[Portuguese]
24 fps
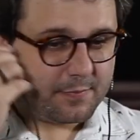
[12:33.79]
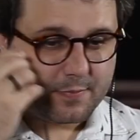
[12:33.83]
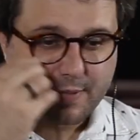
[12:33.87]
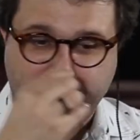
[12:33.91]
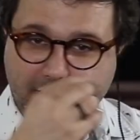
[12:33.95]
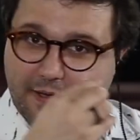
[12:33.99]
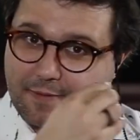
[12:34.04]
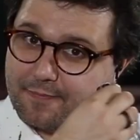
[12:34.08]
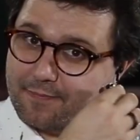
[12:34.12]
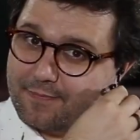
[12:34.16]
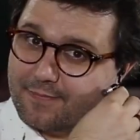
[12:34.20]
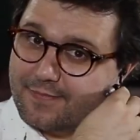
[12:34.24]

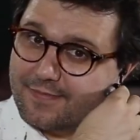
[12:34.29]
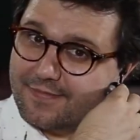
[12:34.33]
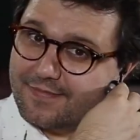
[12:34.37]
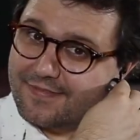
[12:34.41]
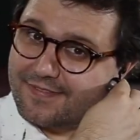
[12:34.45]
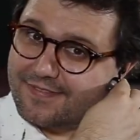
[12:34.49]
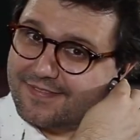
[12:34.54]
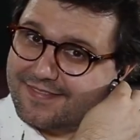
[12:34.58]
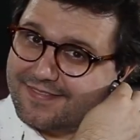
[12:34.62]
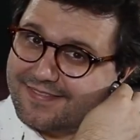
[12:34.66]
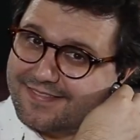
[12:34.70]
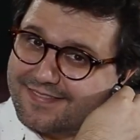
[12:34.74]
Bem,
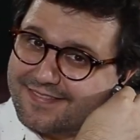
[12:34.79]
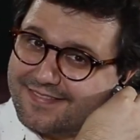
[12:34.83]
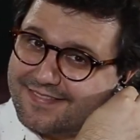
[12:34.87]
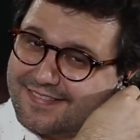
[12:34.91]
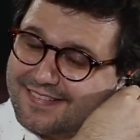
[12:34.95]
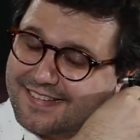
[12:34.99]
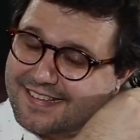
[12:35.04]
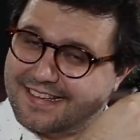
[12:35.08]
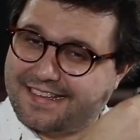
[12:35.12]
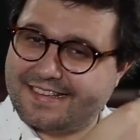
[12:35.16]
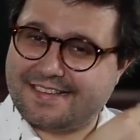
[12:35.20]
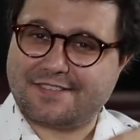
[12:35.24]

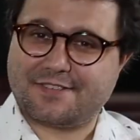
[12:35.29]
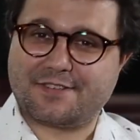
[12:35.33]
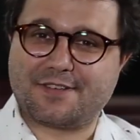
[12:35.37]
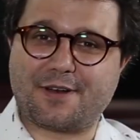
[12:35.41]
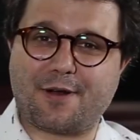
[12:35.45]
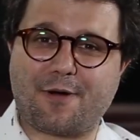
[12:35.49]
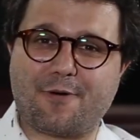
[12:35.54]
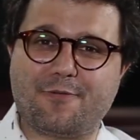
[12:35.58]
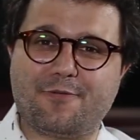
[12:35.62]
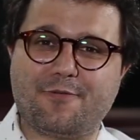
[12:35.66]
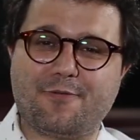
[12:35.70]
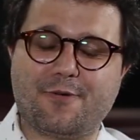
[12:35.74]

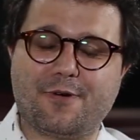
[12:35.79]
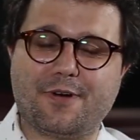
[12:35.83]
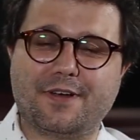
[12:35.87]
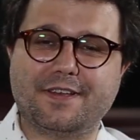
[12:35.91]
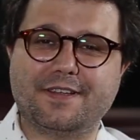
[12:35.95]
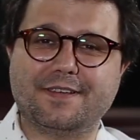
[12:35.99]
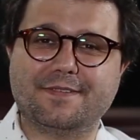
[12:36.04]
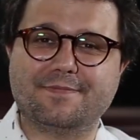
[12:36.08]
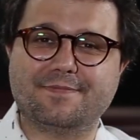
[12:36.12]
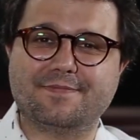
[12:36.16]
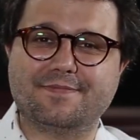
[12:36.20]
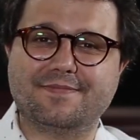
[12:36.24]
tirar o
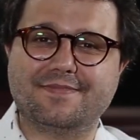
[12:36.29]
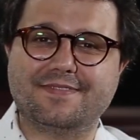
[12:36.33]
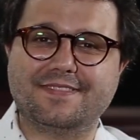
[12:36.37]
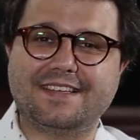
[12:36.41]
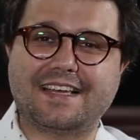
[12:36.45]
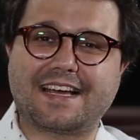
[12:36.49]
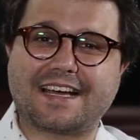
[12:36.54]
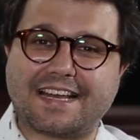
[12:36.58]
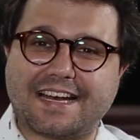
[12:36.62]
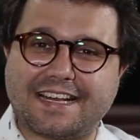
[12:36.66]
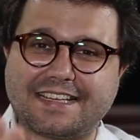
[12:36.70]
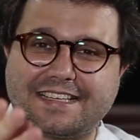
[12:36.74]
fone
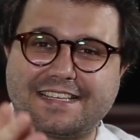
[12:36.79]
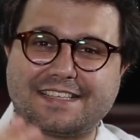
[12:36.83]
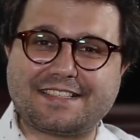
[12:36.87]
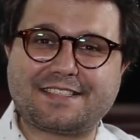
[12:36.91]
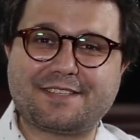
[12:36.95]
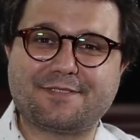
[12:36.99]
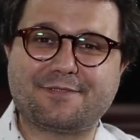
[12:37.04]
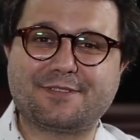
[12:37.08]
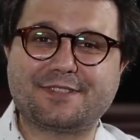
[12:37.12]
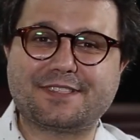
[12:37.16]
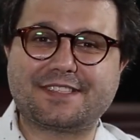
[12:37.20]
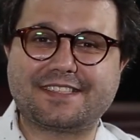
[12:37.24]
e
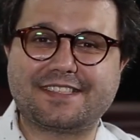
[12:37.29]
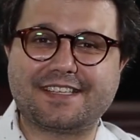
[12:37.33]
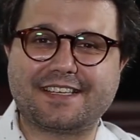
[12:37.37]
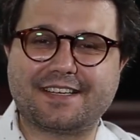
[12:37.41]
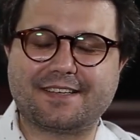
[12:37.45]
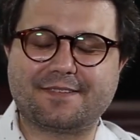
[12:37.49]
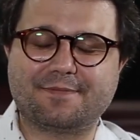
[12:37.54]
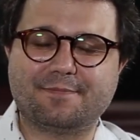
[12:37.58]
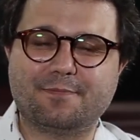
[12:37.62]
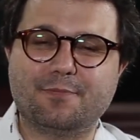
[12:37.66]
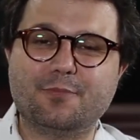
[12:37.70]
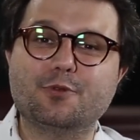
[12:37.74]
agradecer
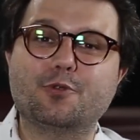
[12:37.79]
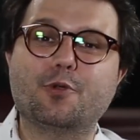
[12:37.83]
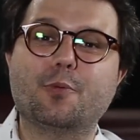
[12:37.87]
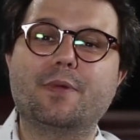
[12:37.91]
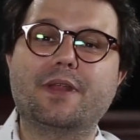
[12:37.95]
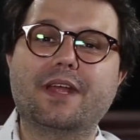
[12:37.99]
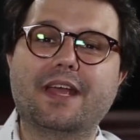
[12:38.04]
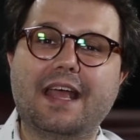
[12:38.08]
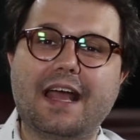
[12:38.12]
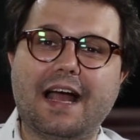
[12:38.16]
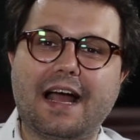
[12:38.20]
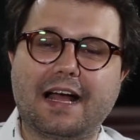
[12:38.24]
você. Muito
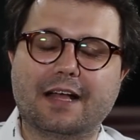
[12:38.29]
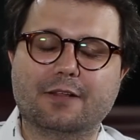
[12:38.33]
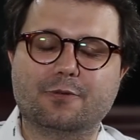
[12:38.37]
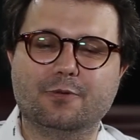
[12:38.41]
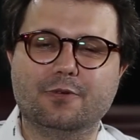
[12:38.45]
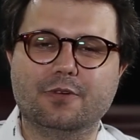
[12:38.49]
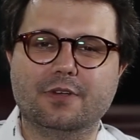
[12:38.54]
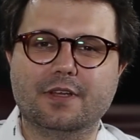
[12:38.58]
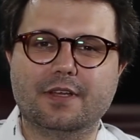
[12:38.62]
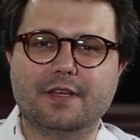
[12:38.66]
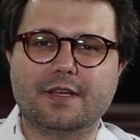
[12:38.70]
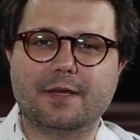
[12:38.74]

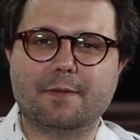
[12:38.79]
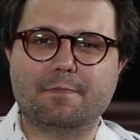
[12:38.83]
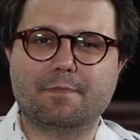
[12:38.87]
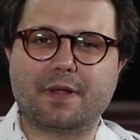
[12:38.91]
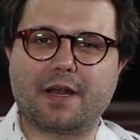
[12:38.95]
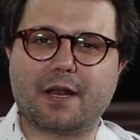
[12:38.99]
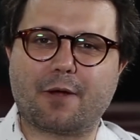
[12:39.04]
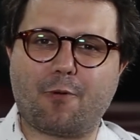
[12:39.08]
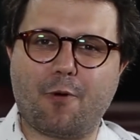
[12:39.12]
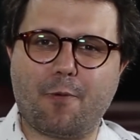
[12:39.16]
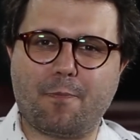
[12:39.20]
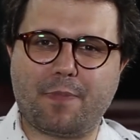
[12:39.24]
obrigado
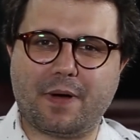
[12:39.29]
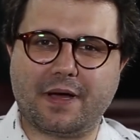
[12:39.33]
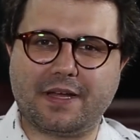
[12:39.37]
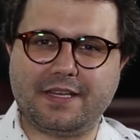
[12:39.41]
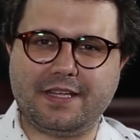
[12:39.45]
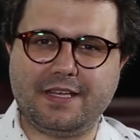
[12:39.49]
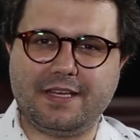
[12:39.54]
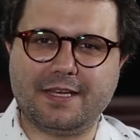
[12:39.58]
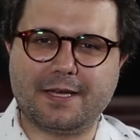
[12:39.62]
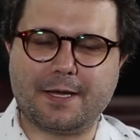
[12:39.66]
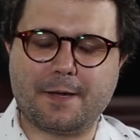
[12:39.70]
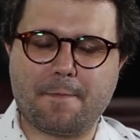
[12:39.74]
pela
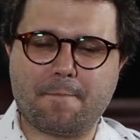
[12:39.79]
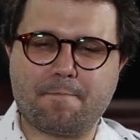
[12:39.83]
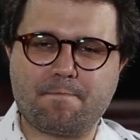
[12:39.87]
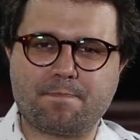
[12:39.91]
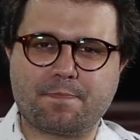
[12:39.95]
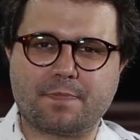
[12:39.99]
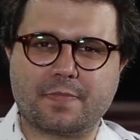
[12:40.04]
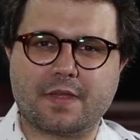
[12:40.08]
companhia.